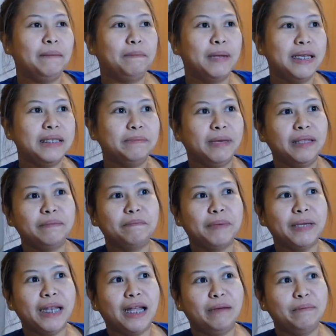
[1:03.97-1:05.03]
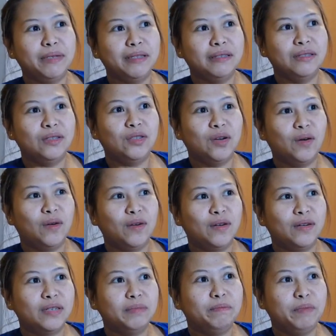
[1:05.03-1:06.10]
ang placement fee namin
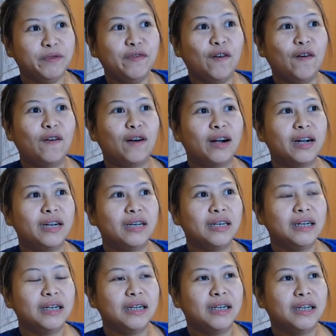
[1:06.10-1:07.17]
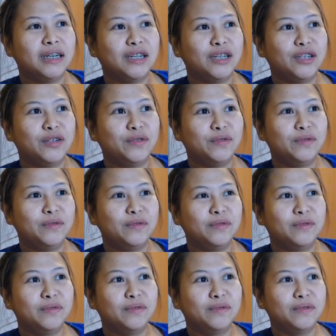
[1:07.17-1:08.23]
doon before nung
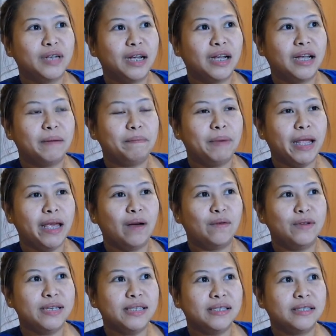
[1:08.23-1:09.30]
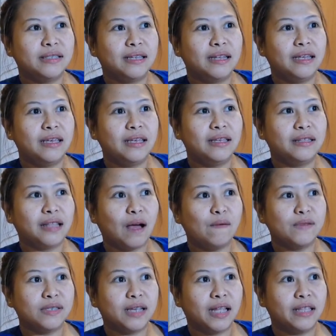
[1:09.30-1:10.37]
nag-apply ako, it's 3,000
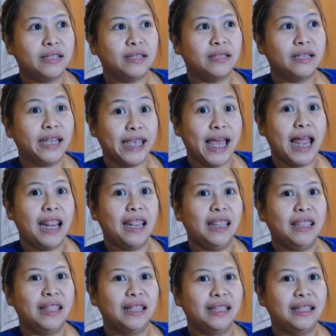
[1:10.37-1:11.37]
real.